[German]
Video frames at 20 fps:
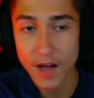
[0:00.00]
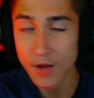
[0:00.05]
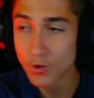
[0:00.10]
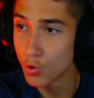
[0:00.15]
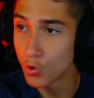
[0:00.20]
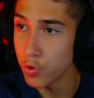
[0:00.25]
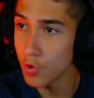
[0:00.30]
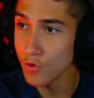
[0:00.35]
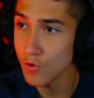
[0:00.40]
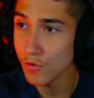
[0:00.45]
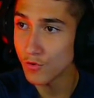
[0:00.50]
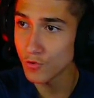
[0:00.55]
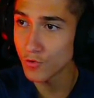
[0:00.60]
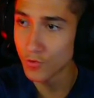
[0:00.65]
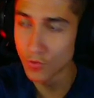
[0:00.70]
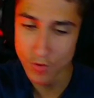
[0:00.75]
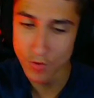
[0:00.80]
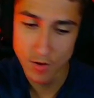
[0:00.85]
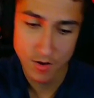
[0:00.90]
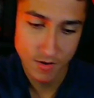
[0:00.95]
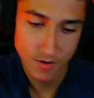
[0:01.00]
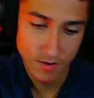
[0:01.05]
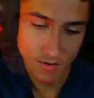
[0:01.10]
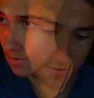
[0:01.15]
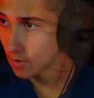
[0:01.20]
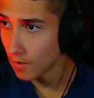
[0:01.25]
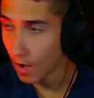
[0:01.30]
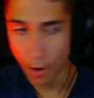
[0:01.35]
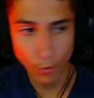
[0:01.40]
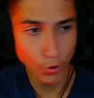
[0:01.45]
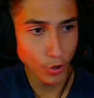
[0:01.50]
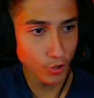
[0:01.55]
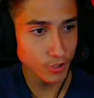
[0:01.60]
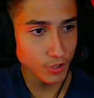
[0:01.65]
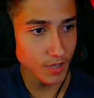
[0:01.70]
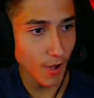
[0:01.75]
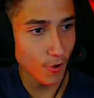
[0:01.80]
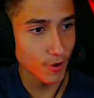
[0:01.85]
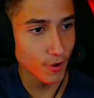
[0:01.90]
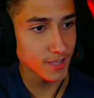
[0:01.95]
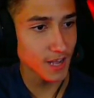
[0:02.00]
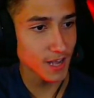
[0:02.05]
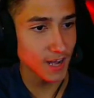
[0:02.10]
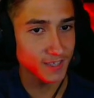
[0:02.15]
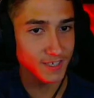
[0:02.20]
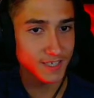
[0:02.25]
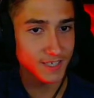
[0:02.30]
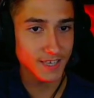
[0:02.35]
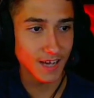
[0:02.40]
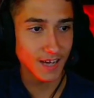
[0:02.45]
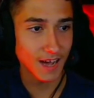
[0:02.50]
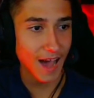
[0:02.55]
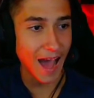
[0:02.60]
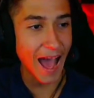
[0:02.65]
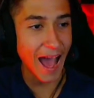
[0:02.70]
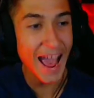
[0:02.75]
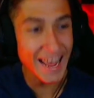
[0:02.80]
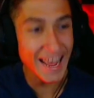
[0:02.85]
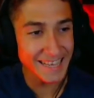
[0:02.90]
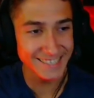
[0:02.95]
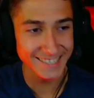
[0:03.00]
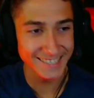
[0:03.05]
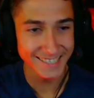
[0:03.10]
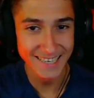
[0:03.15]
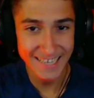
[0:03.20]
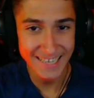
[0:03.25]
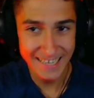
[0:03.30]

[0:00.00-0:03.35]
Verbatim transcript: ein Kuckuck. Auch noch 380k. Eins!